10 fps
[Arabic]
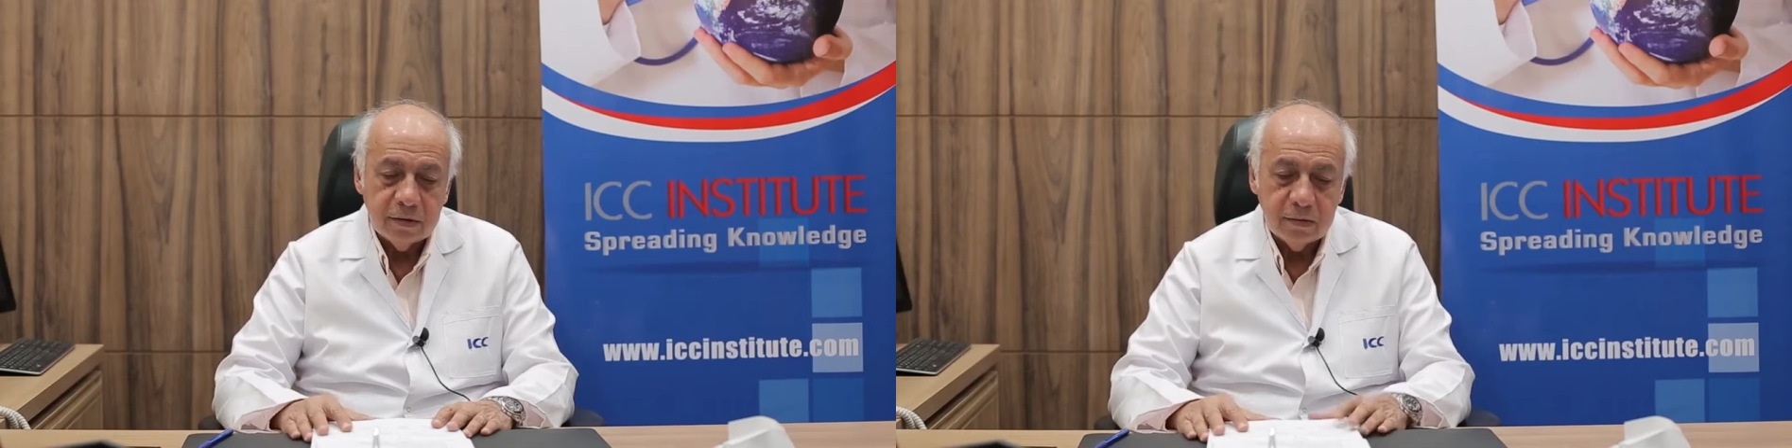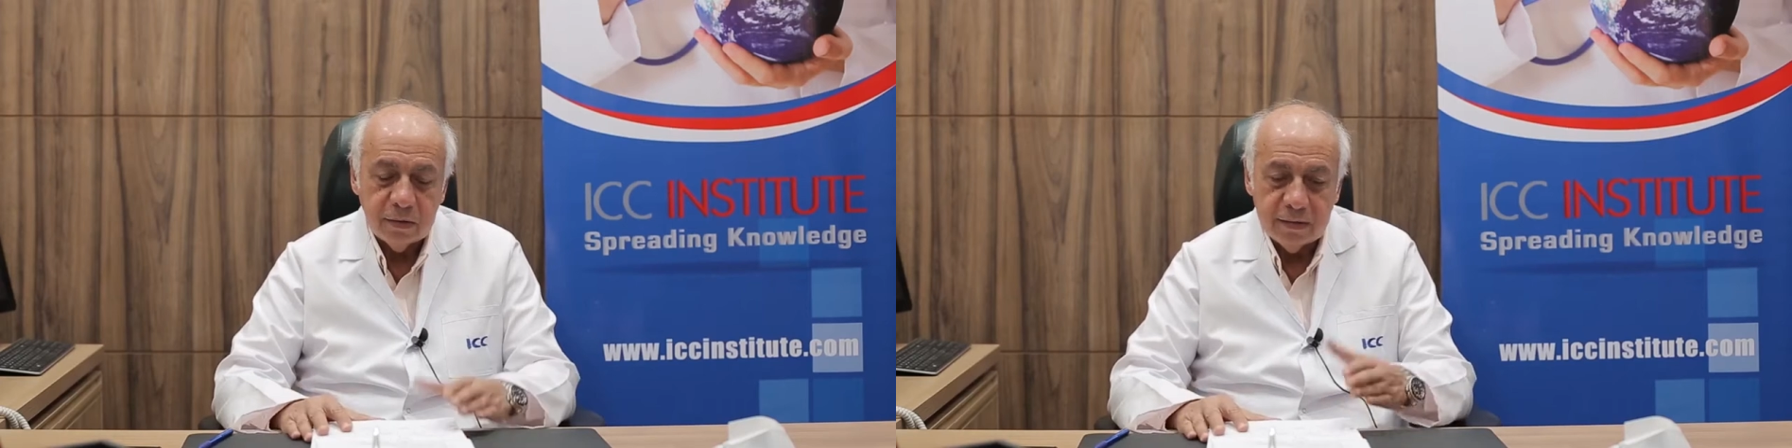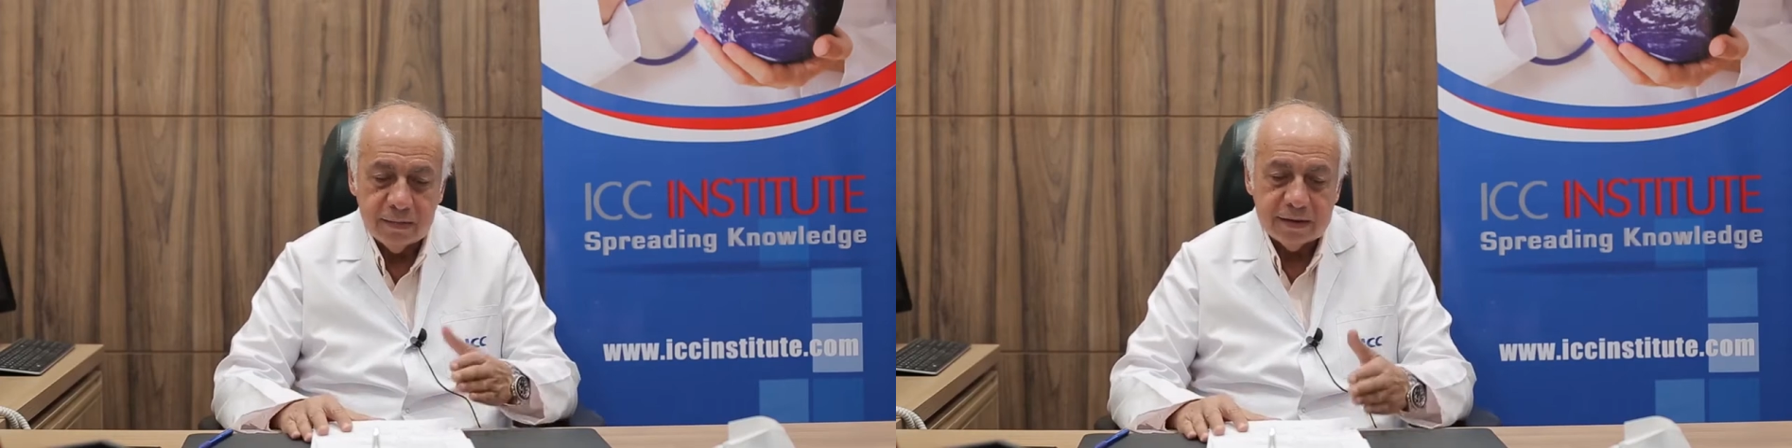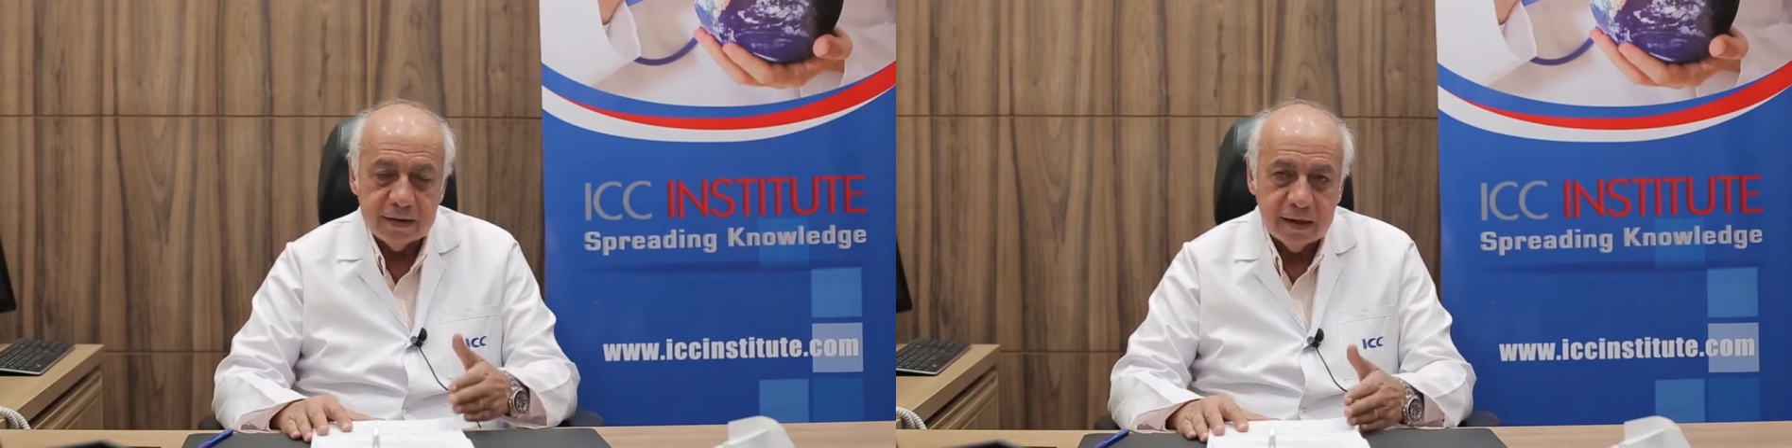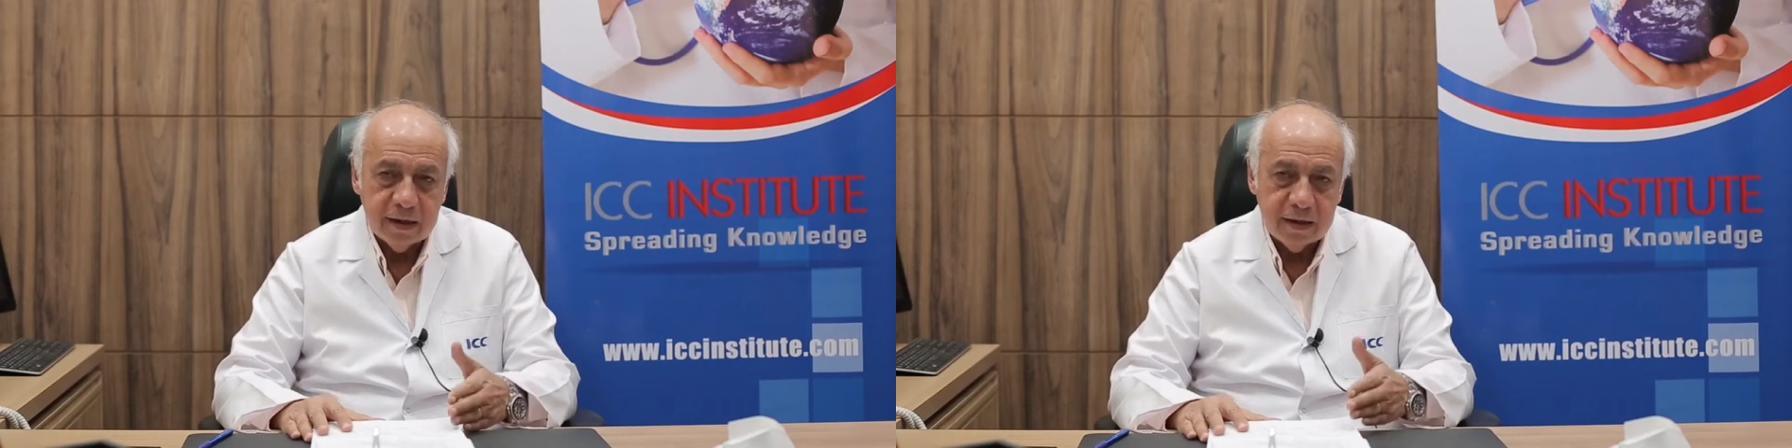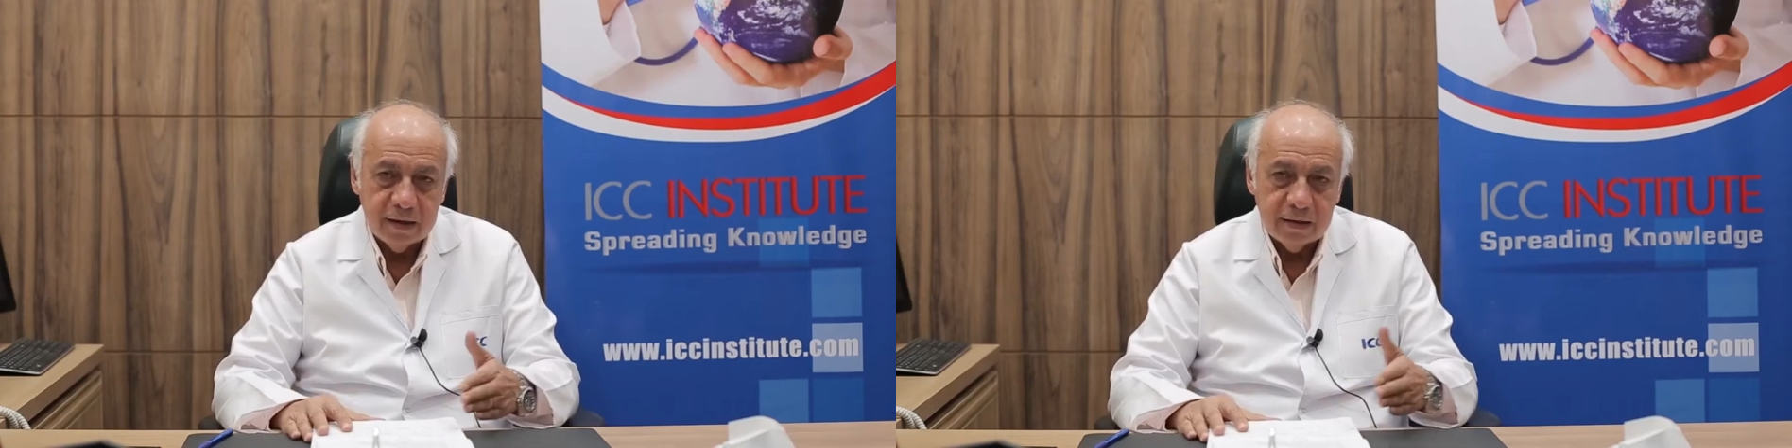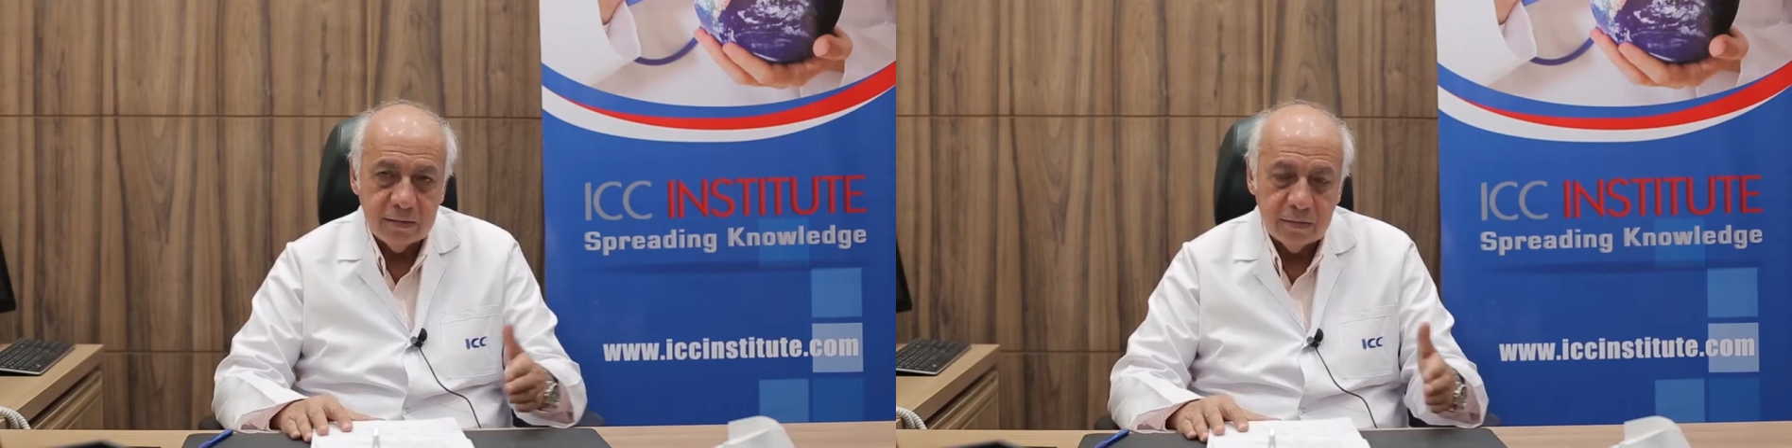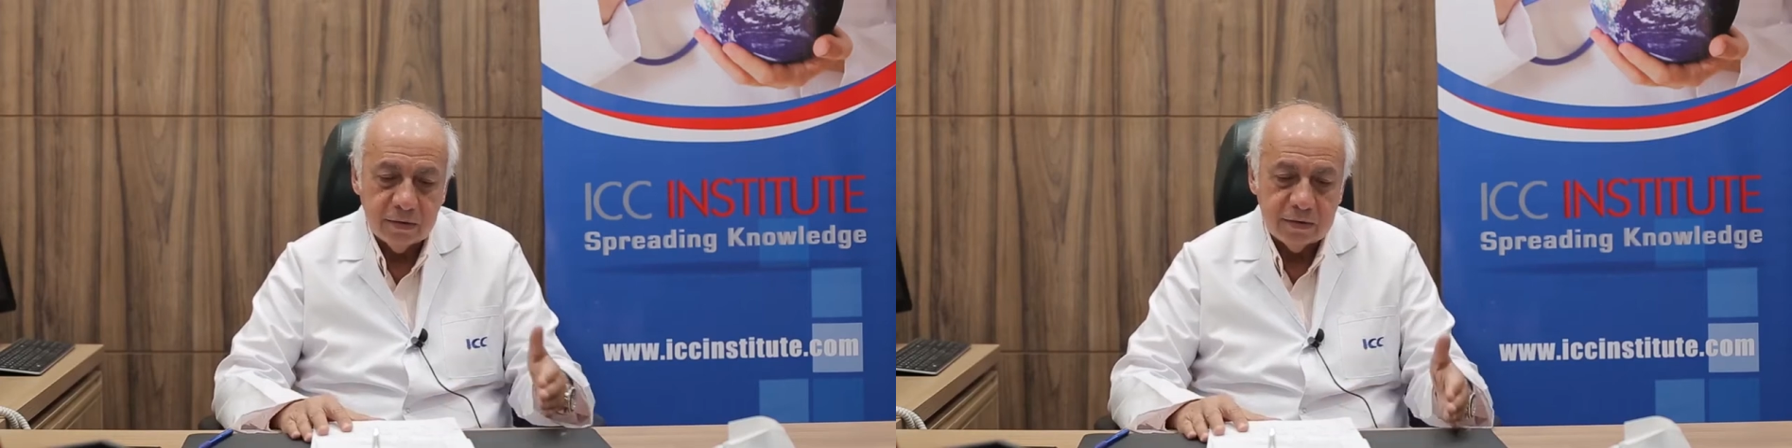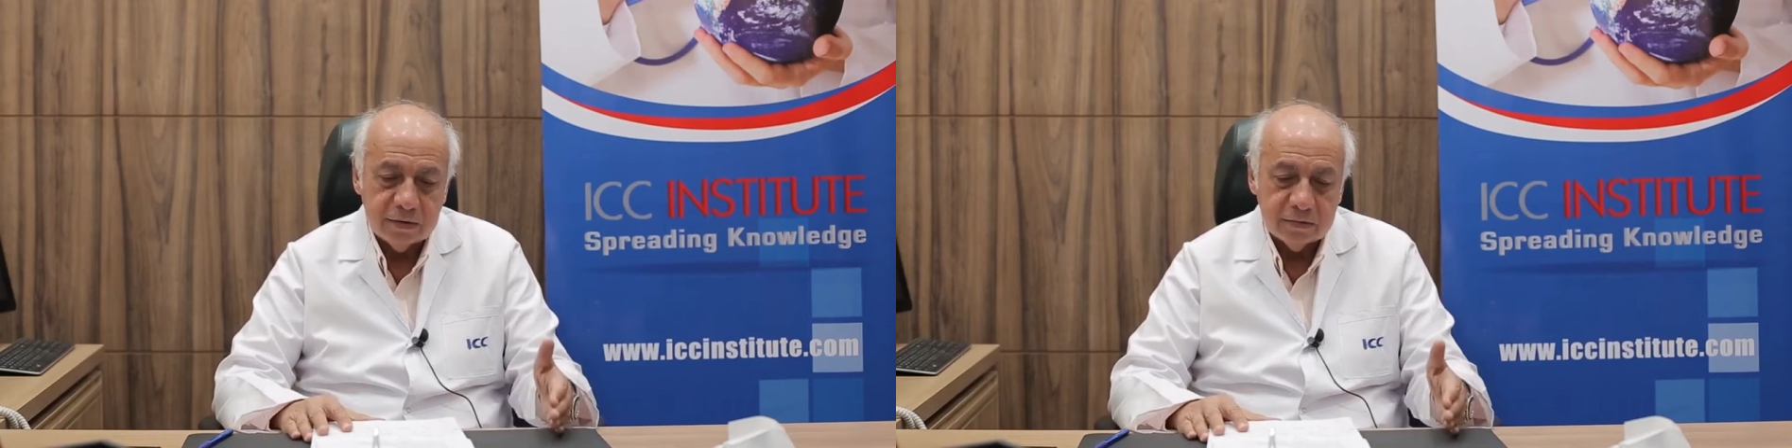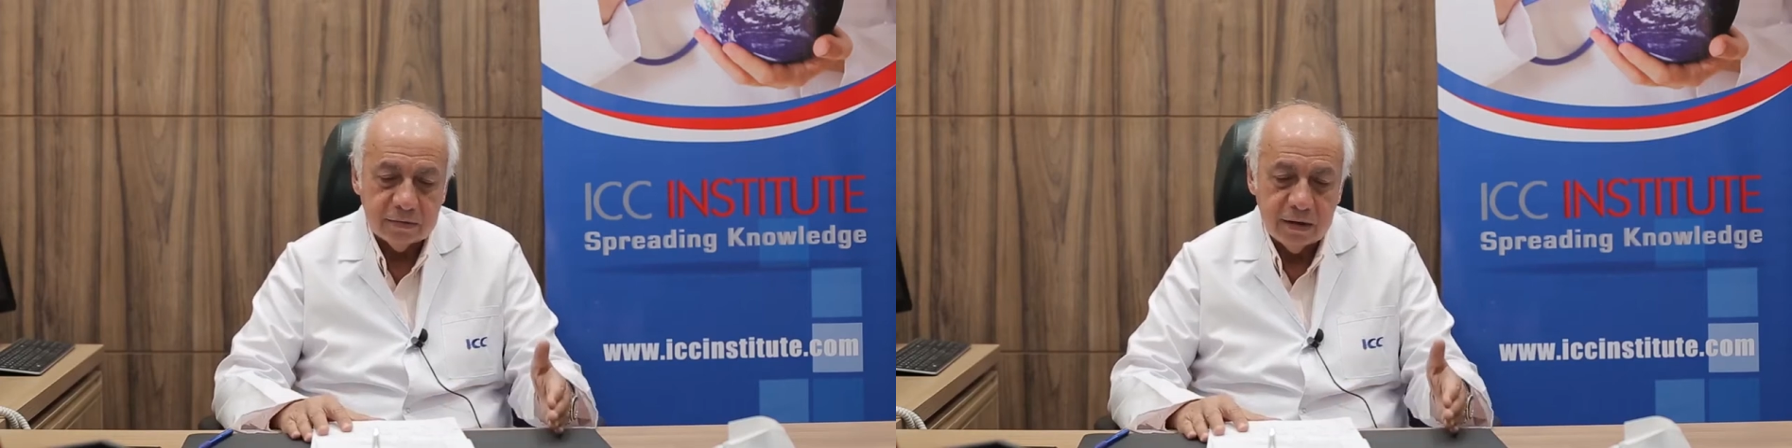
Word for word: والميتنج ده مده